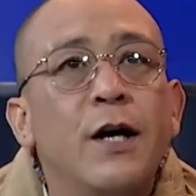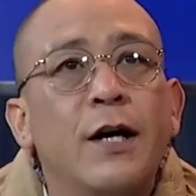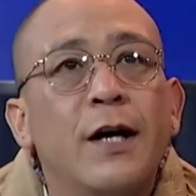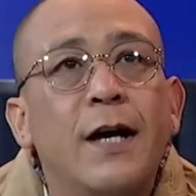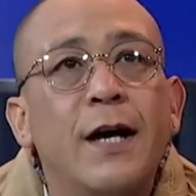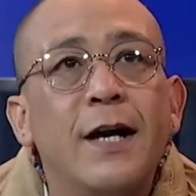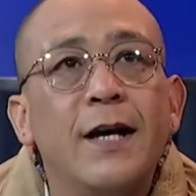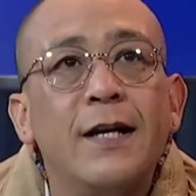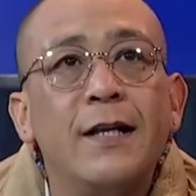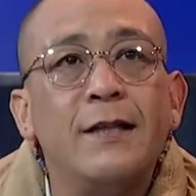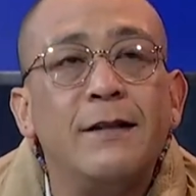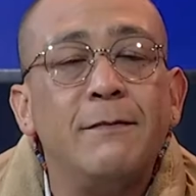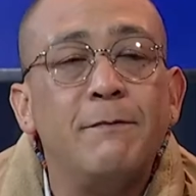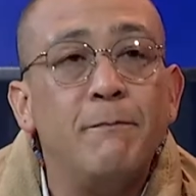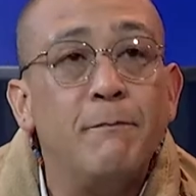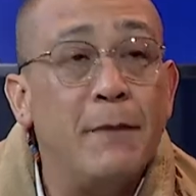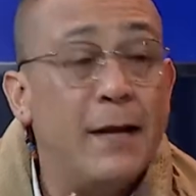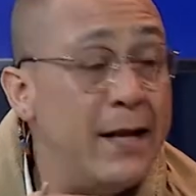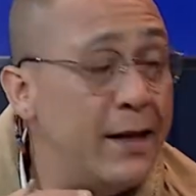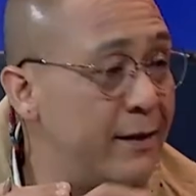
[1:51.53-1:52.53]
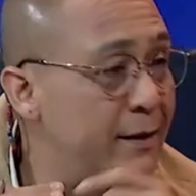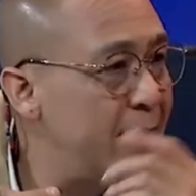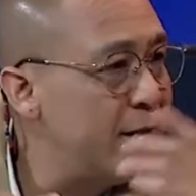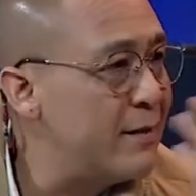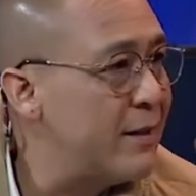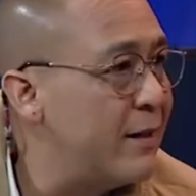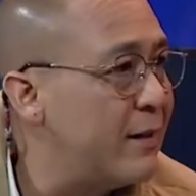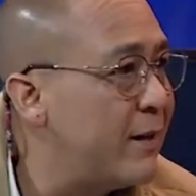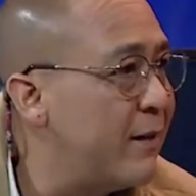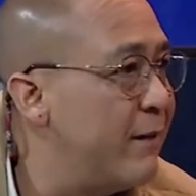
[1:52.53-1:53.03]
que
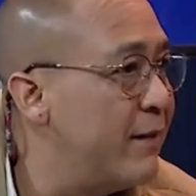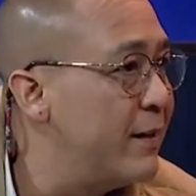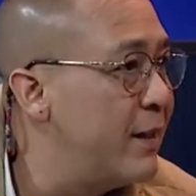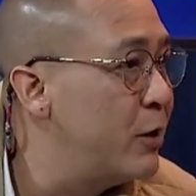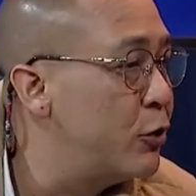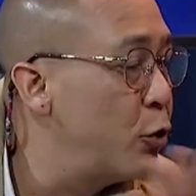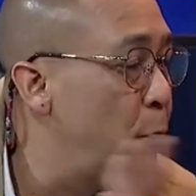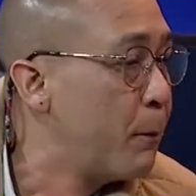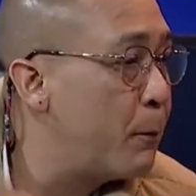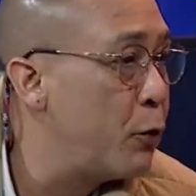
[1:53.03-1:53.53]
brindas a través de estos